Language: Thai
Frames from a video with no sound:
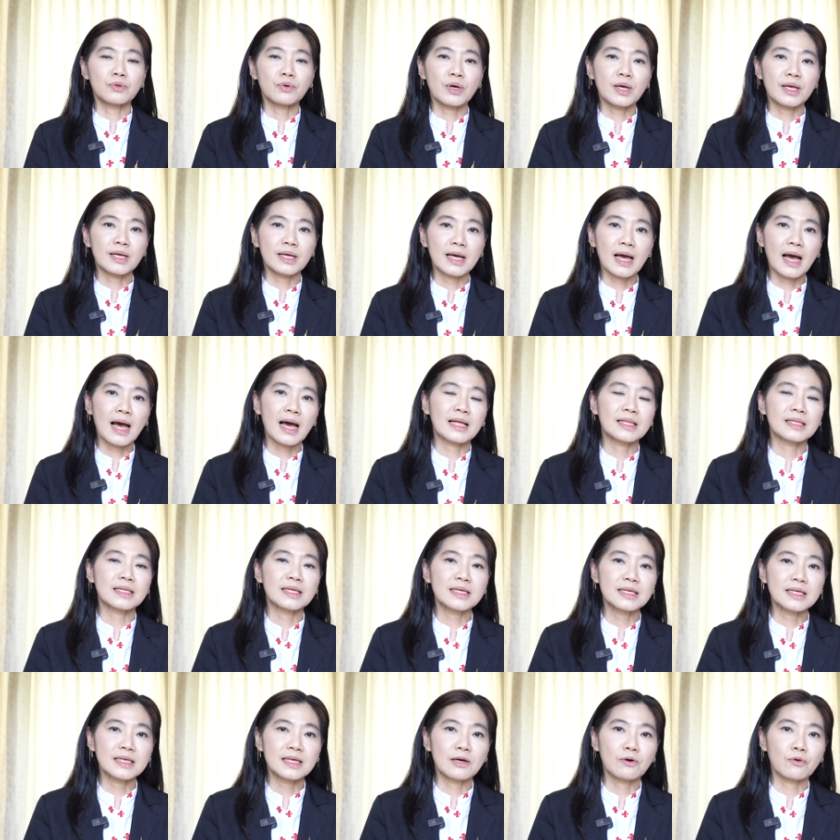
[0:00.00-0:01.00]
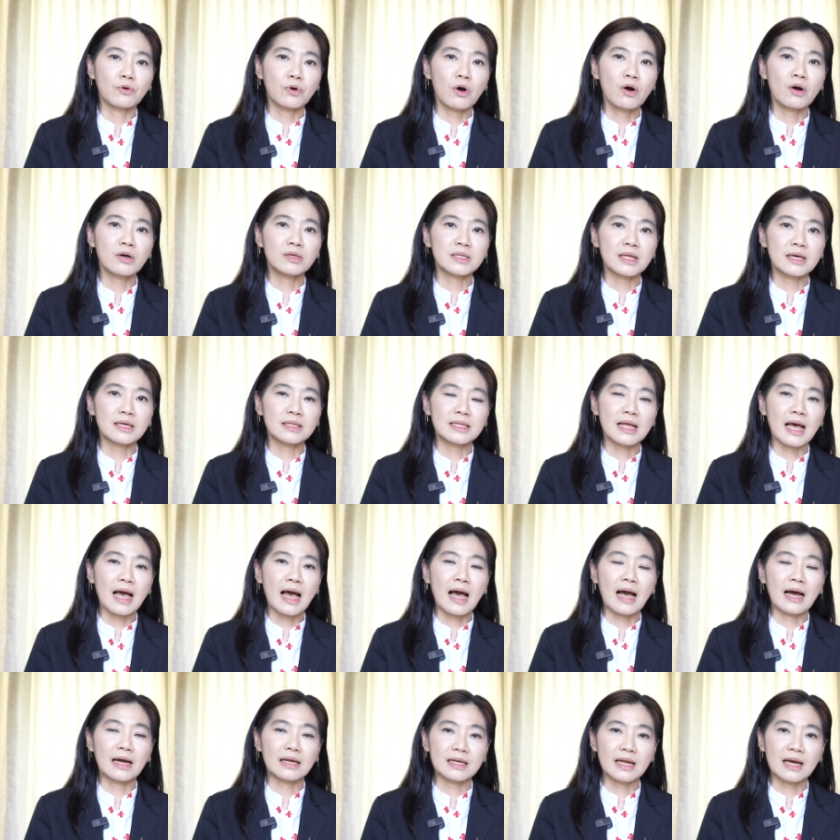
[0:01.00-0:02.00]
หน่วยงานที่เกี่ยวข้อง
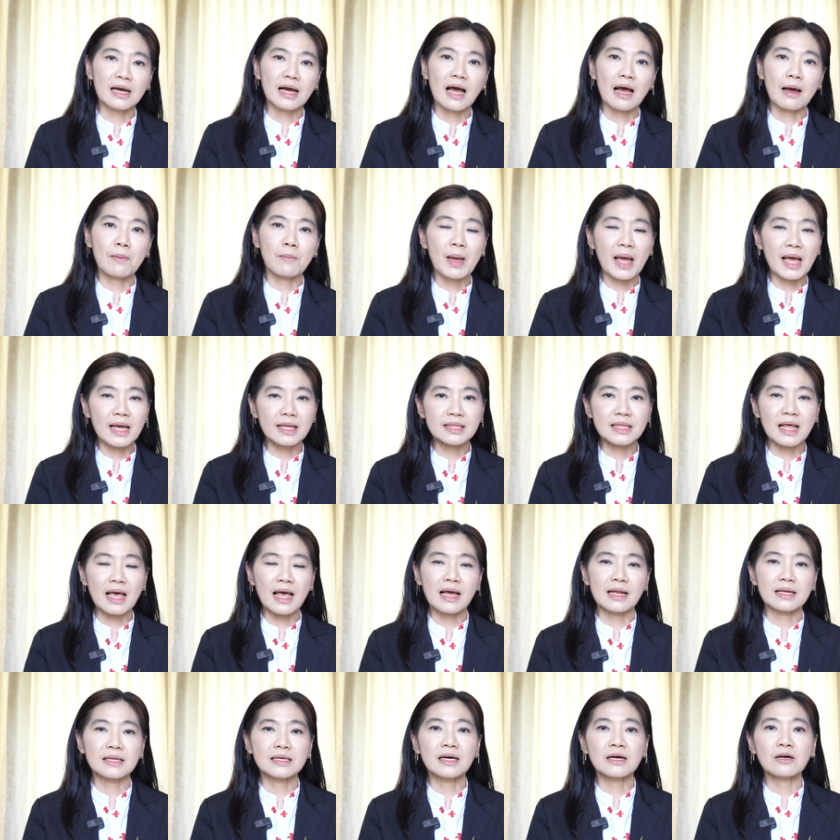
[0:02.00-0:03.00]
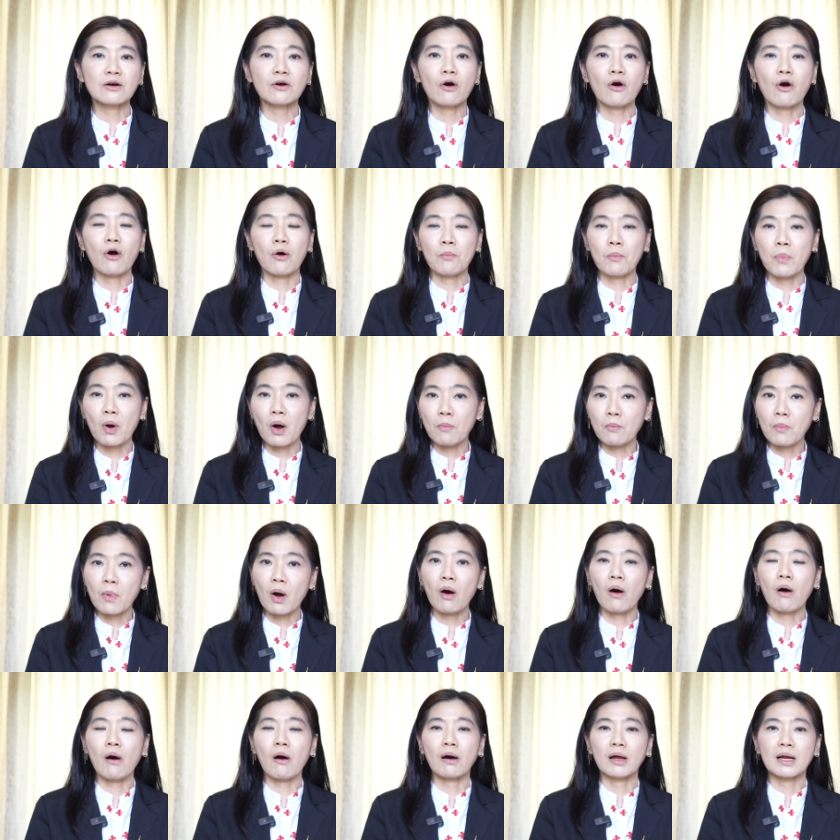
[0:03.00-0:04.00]
ต่างๆ นะคะ แม้แต่เรื่องของพม
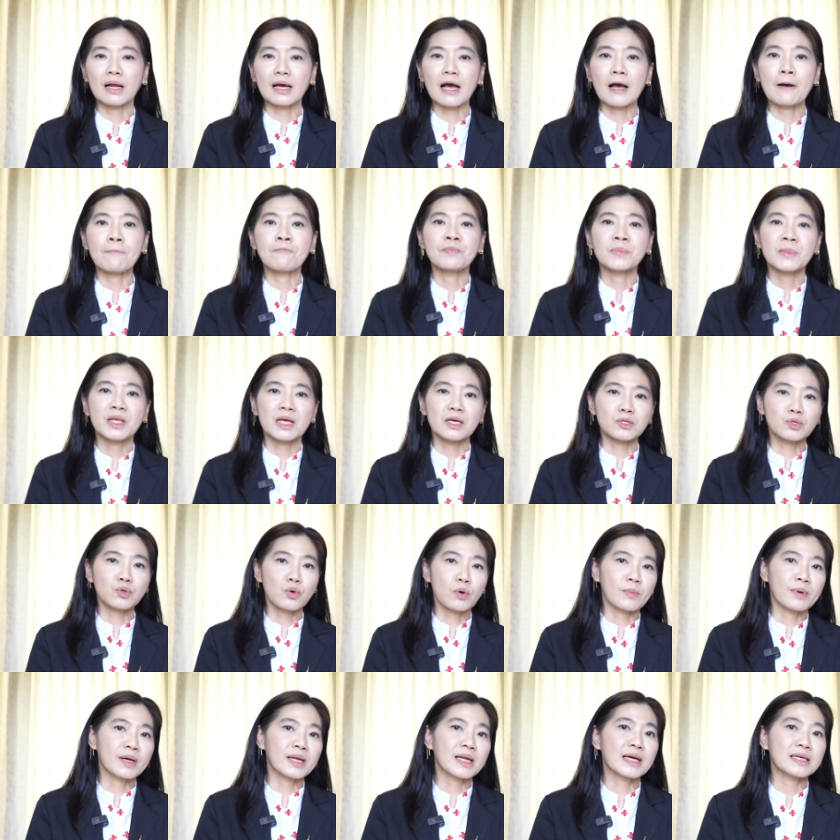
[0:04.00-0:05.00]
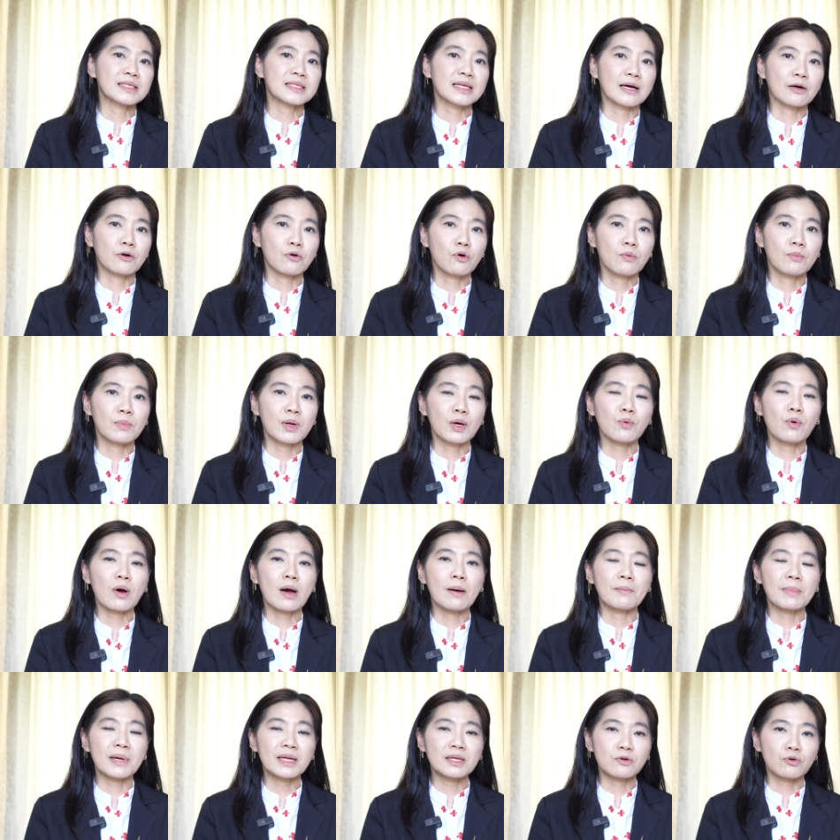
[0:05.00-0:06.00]
นะคะ กระทรวงพัฒนาสังคมและควา
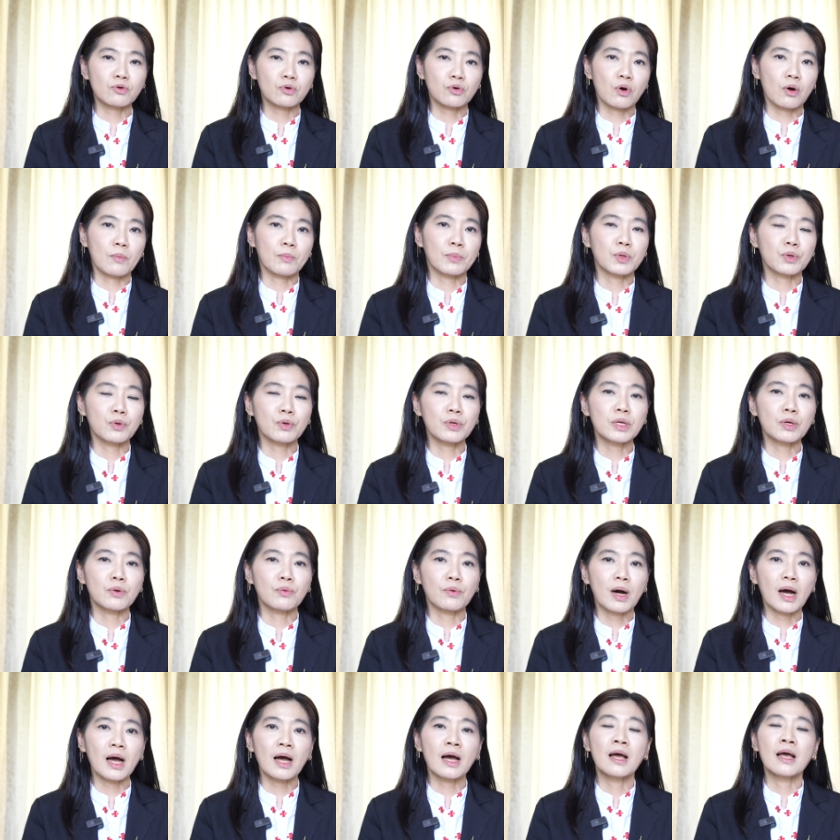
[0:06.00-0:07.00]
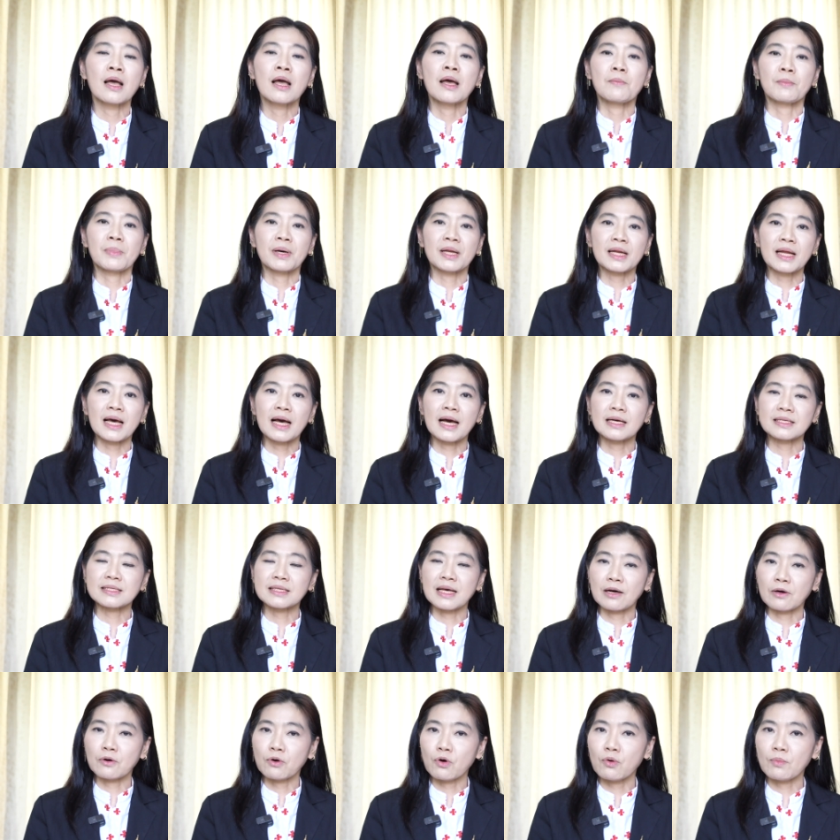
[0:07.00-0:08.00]
มมั่นคงของมนุษย์ หรือว่าพัฒนา
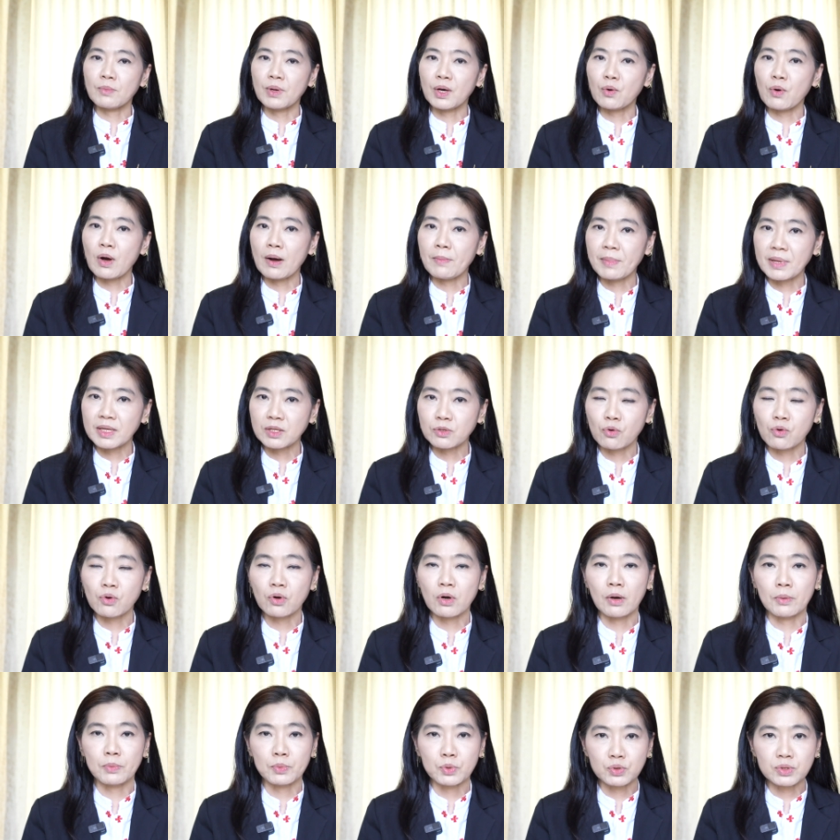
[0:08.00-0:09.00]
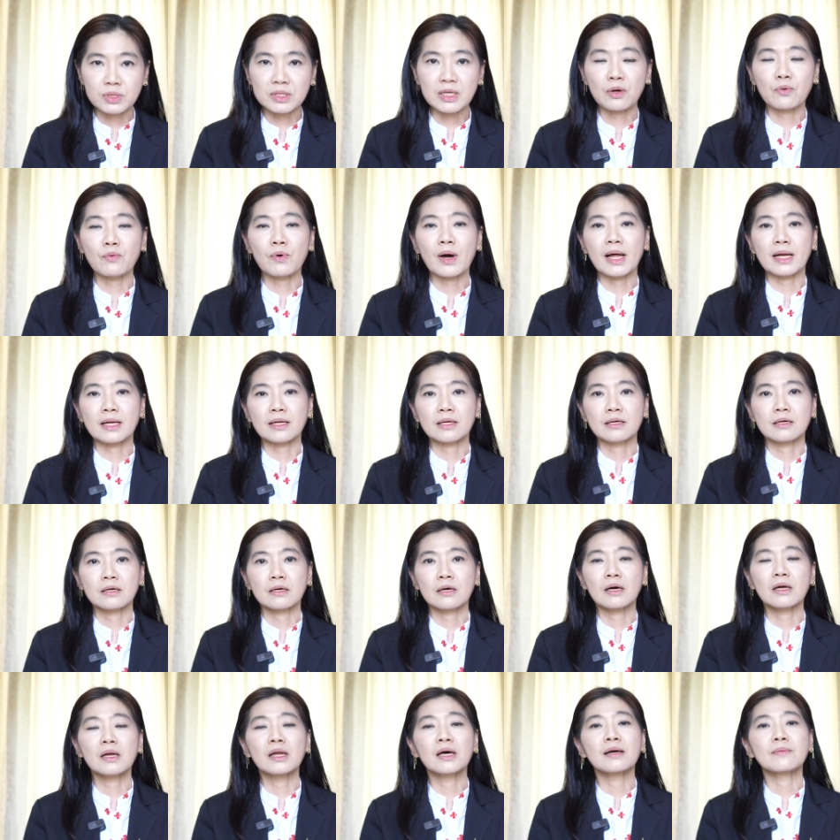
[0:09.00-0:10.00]
สังคมและความมั่นคงของมนุษย์จังหวัด
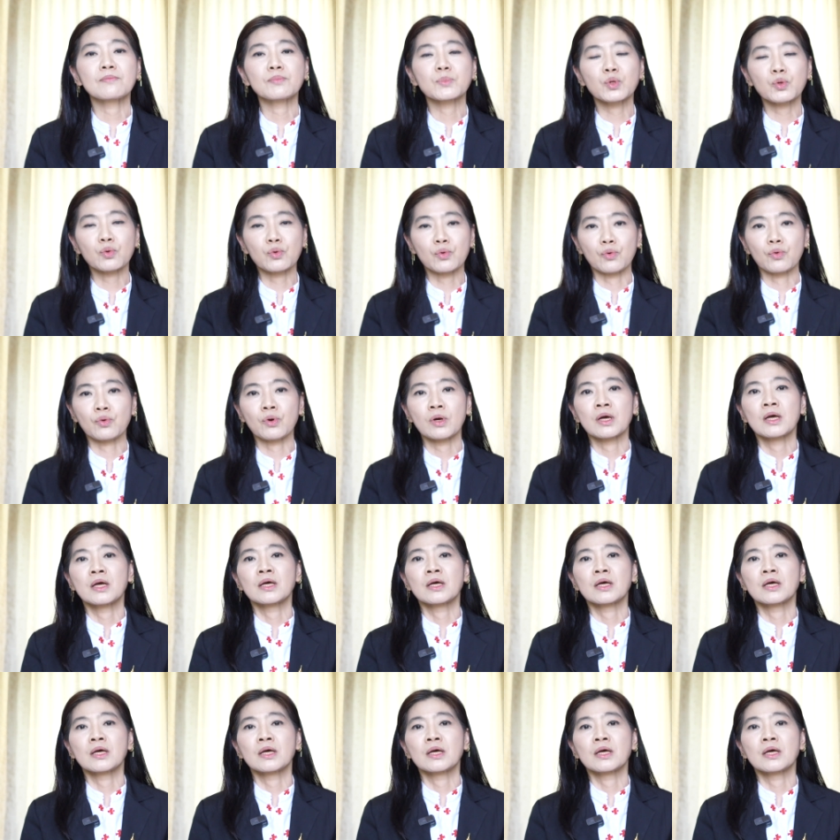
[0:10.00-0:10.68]
ก็เริ่มถูก